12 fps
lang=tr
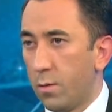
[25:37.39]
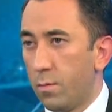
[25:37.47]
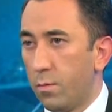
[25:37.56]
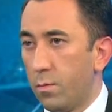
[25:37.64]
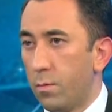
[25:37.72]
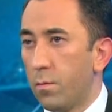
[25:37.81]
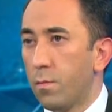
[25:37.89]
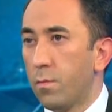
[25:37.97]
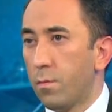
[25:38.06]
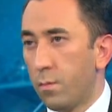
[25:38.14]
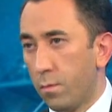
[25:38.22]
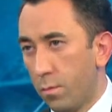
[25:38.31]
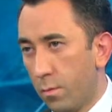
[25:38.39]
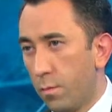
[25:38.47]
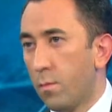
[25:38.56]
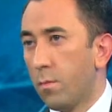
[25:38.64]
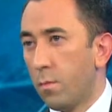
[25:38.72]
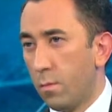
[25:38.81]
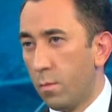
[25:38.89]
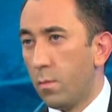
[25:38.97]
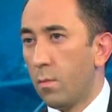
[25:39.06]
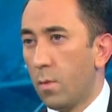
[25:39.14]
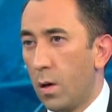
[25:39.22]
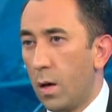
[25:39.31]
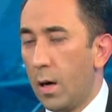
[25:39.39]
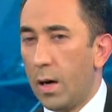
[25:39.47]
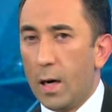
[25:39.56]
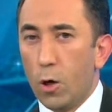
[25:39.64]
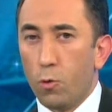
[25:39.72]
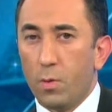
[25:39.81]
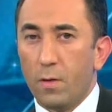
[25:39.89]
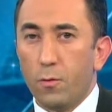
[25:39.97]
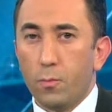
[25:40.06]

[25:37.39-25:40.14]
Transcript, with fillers: Ee, işte o tek tek kısım o. Tek ihtimal Avrupa ama.